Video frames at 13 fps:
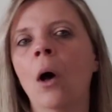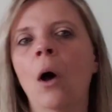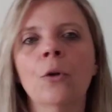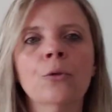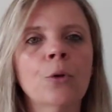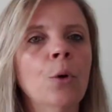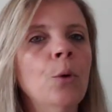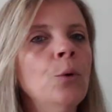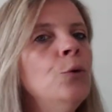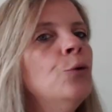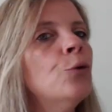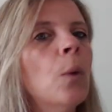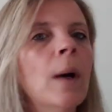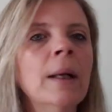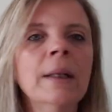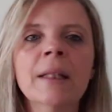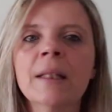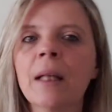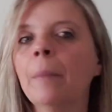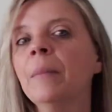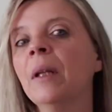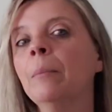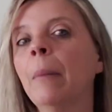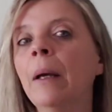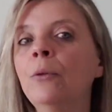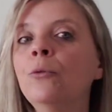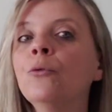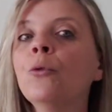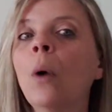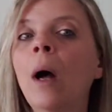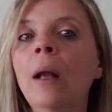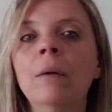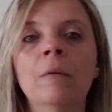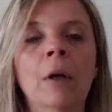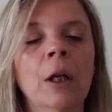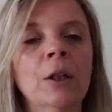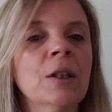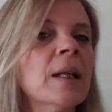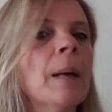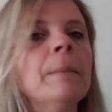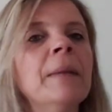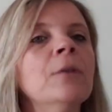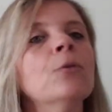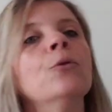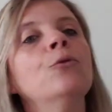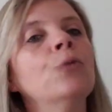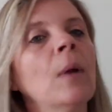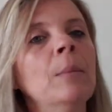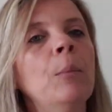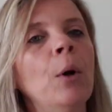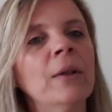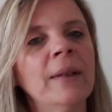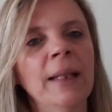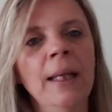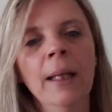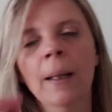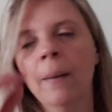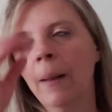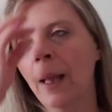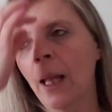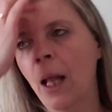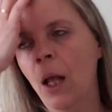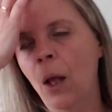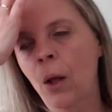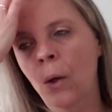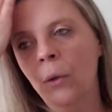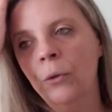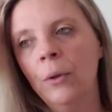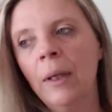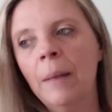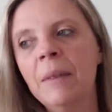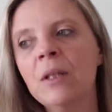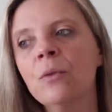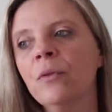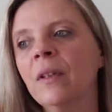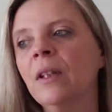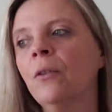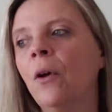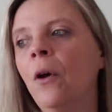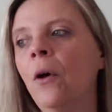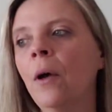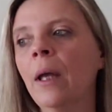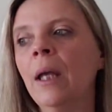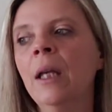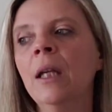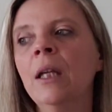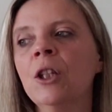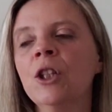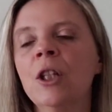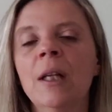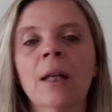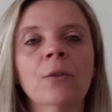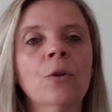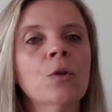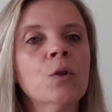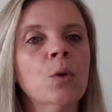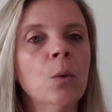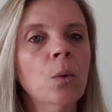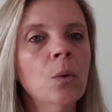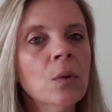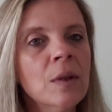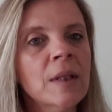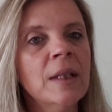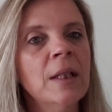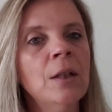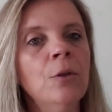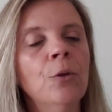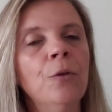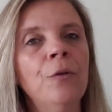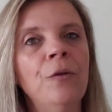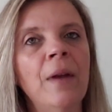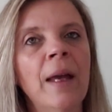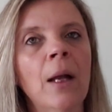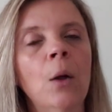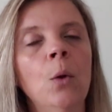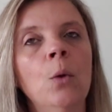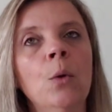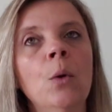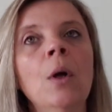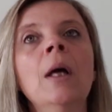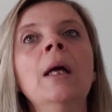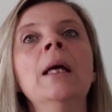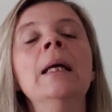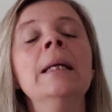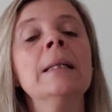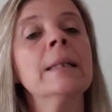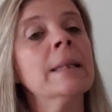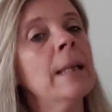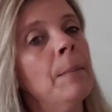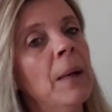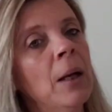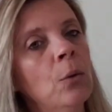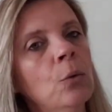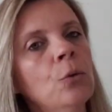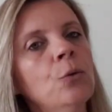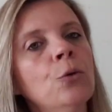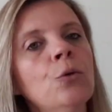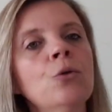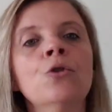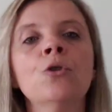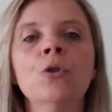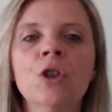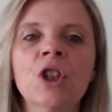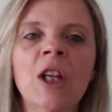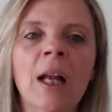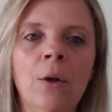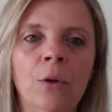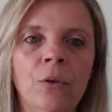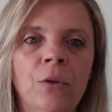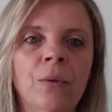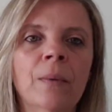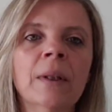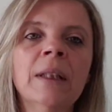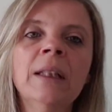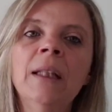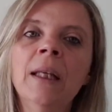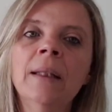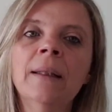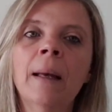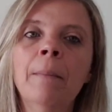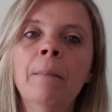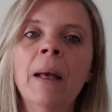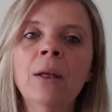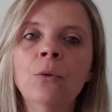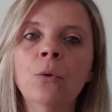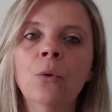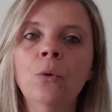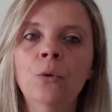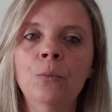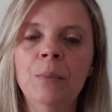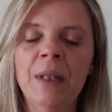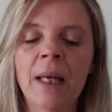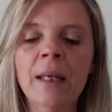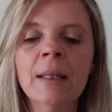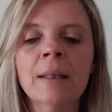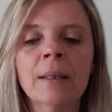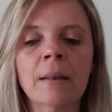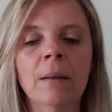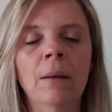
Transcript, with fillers: entre une toile qui sera peut-être pas une toile, voilà, qui sera peut-être une toile portée, euh, de la Maison Victor et j'ai l'intention aussi de faire le Saint-Malo de Chute Charlotte, qui est un maillot, une pièce.